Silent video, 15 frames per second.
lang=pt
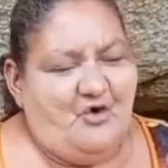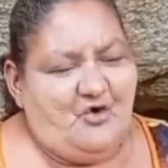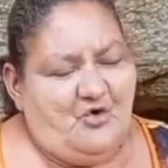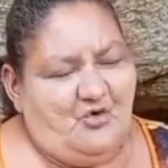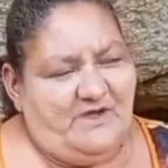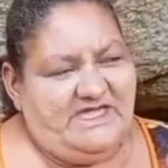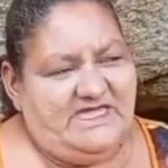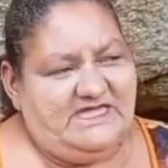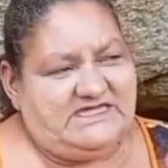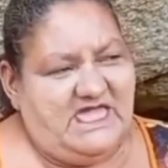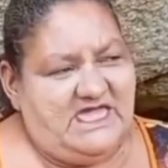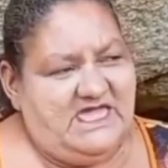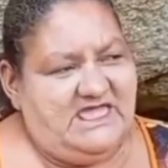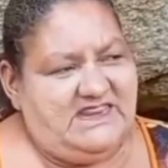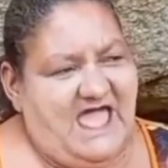Vou
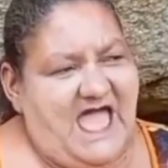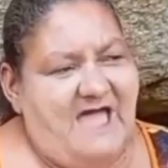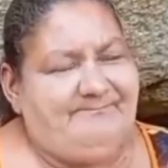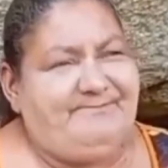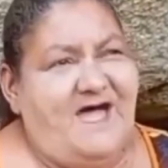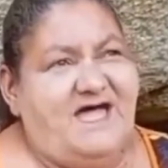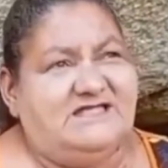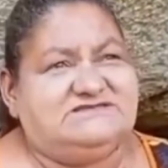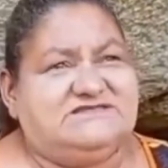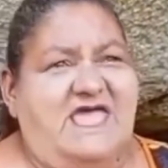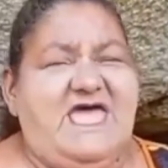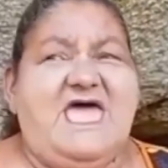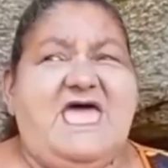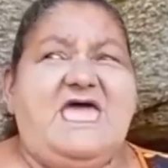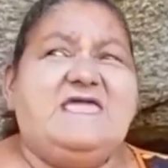erguer a
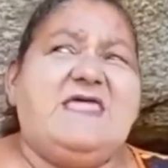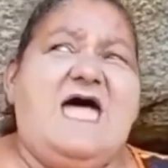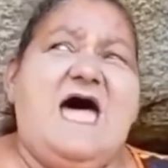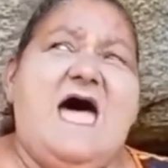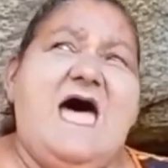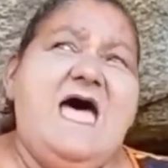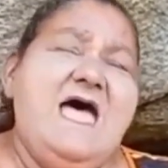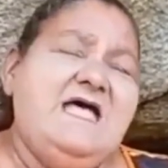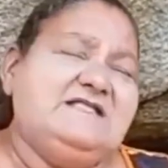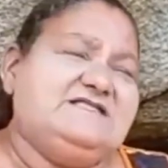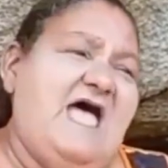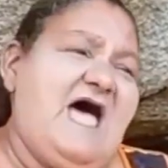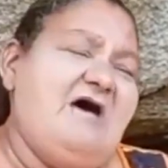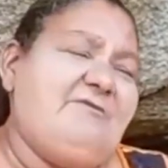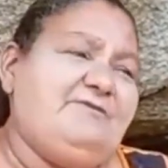bandeira
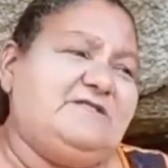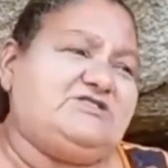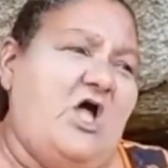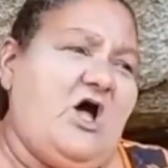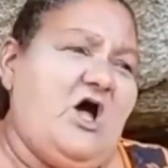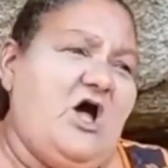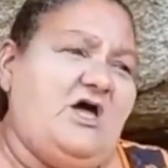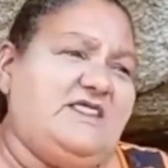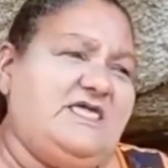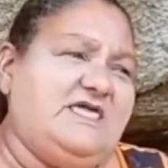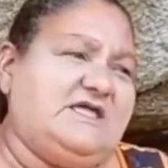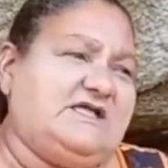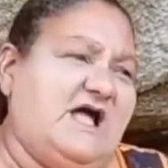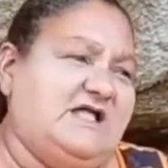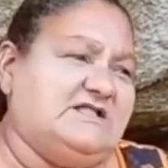da
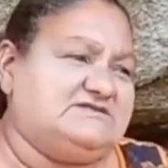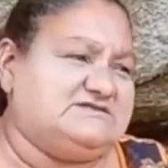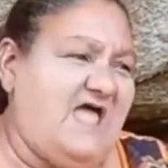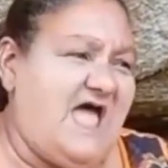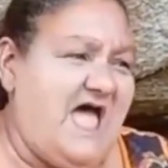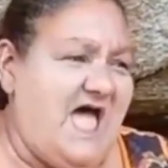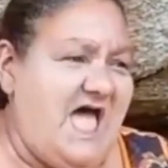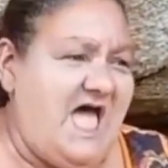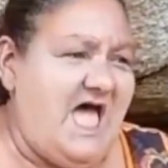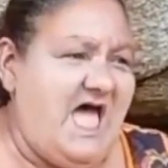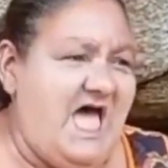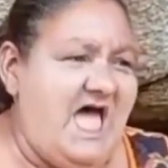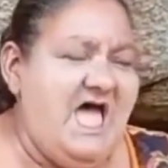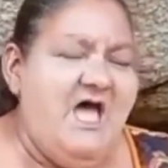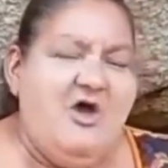vitória e
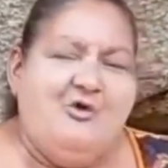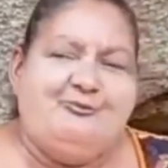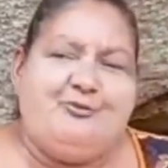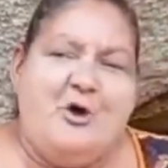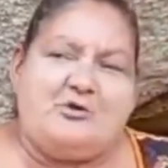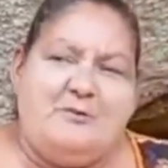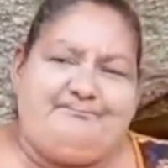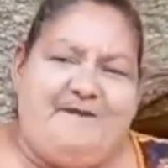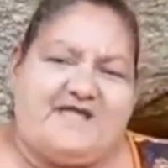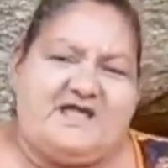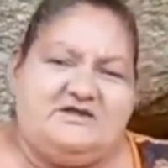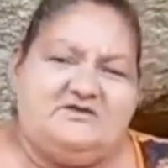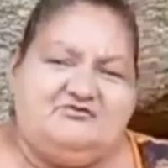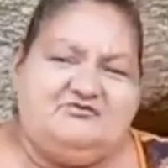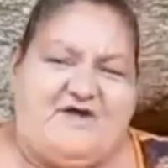cantar. O fogo
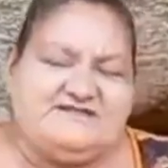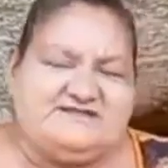pega no